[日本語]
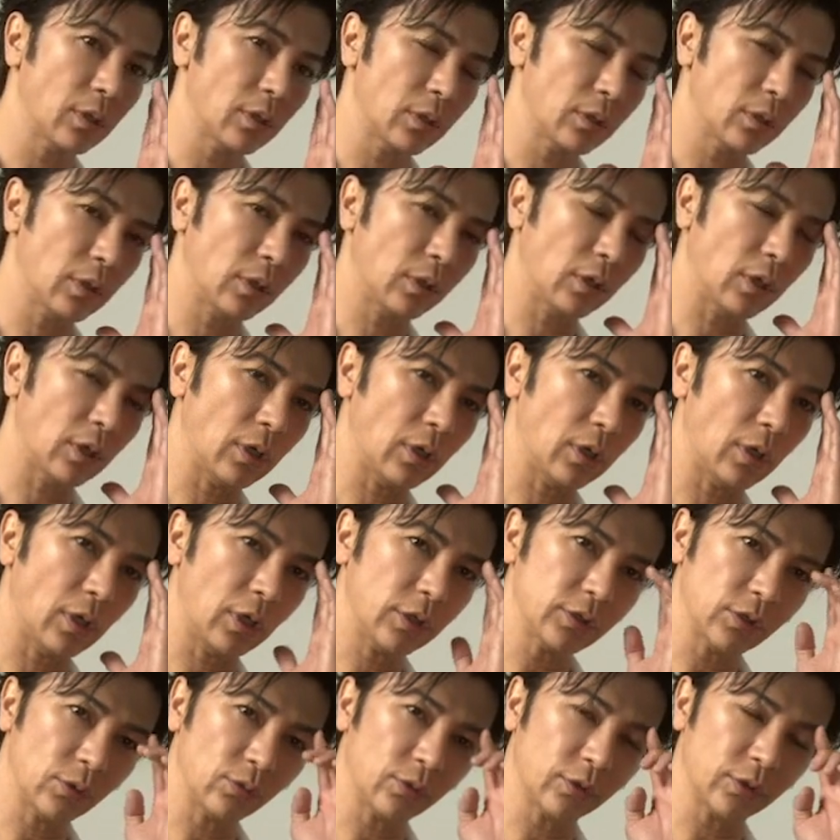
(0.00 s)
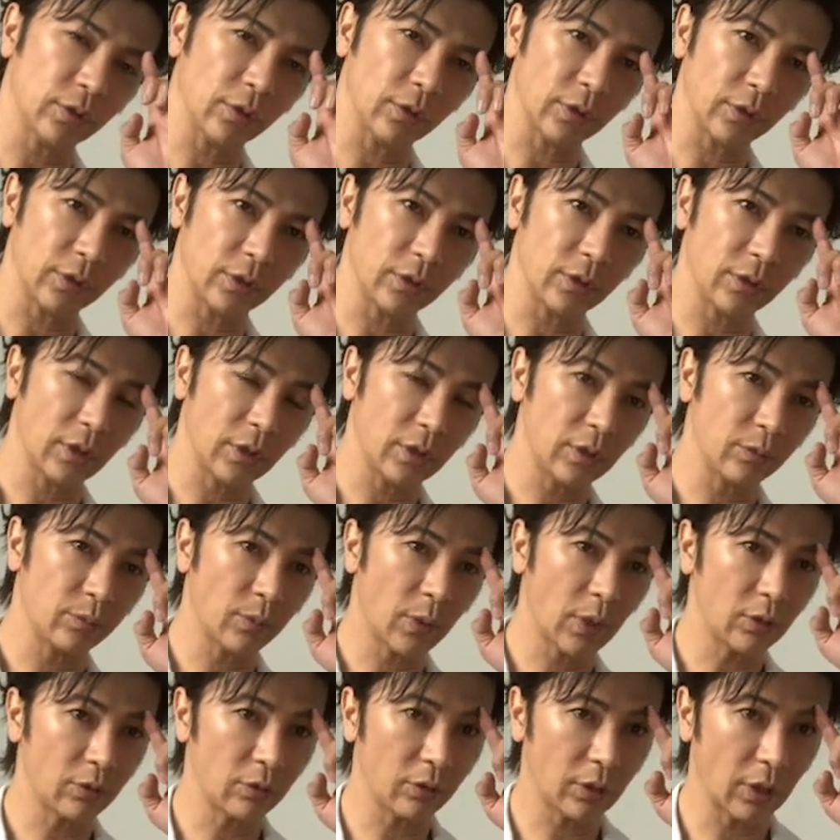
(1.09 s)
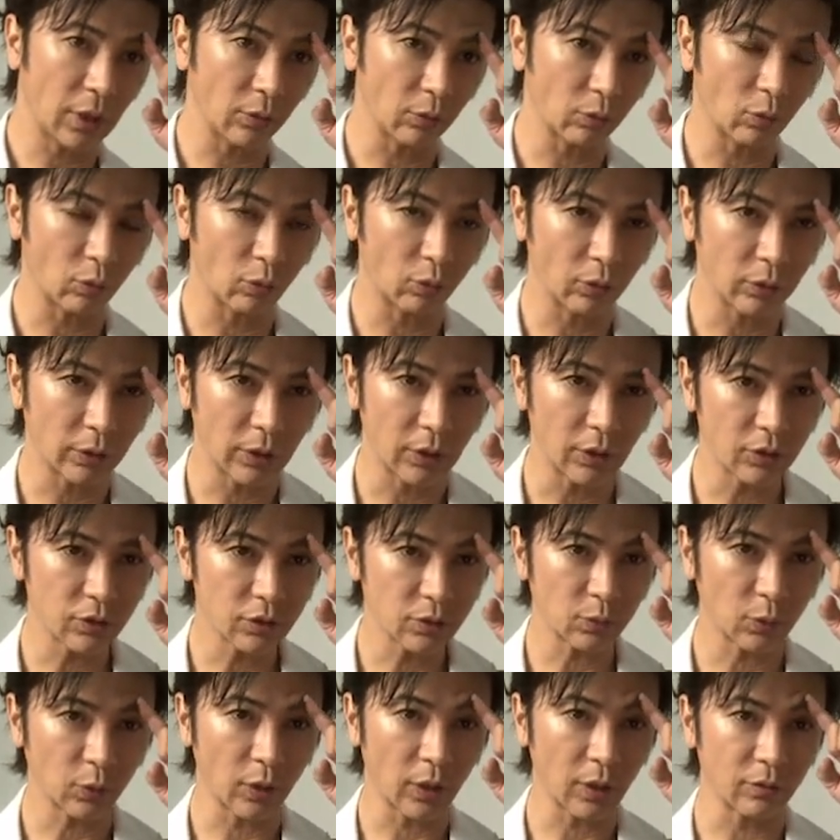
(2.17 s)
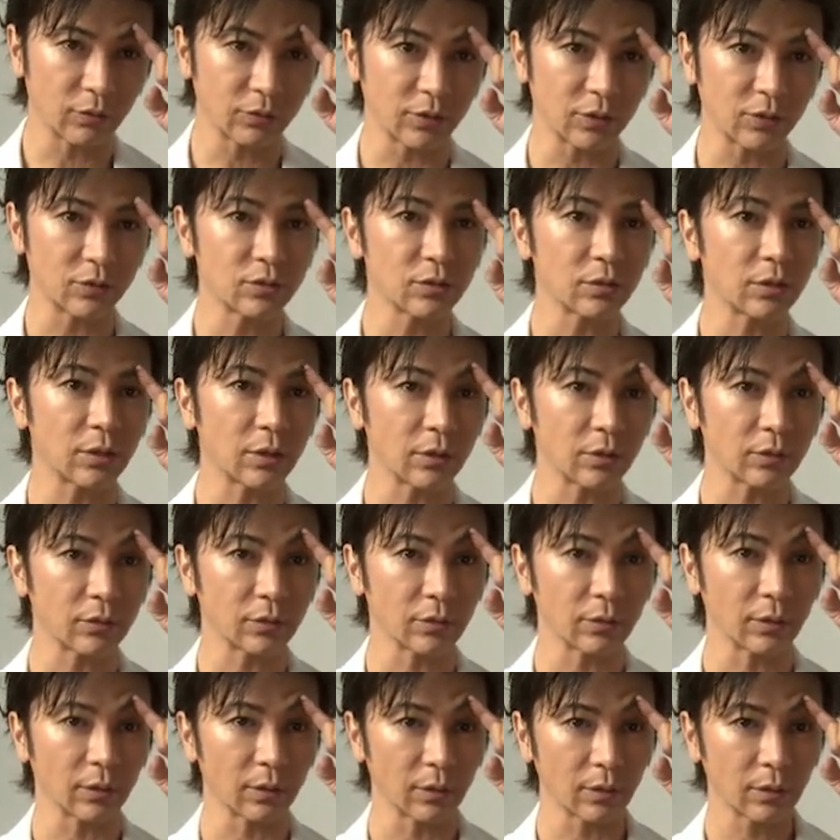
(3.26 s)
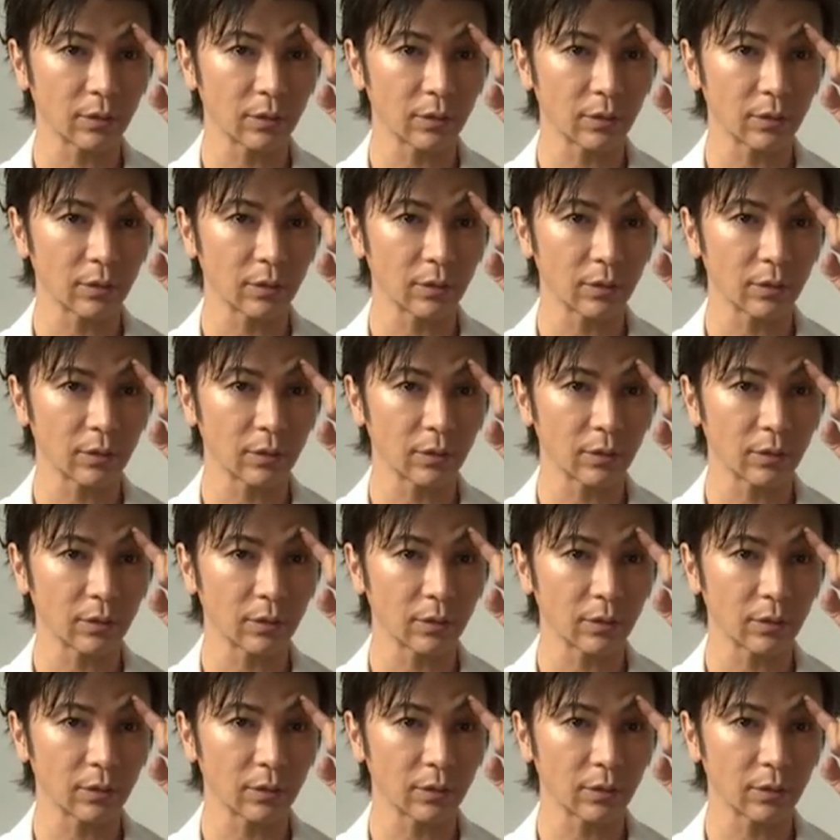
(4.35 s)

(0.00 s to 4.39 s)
だから朝起きたら左眉毛のここにいつも寝癖ついてるんですよね。